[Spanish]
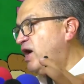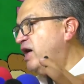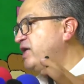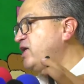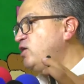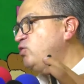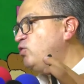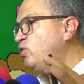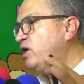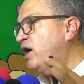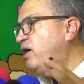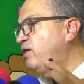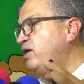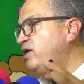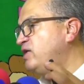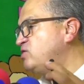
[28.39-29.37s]
Aquí no
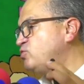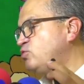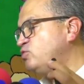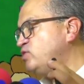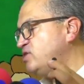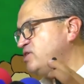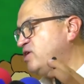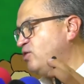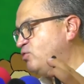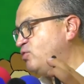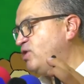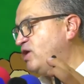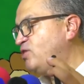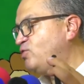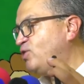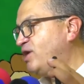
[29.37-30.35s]
caben excusas de
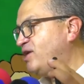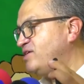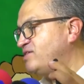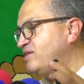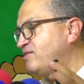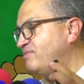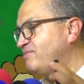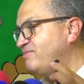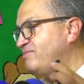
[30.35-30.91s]
ninguna naturaleza.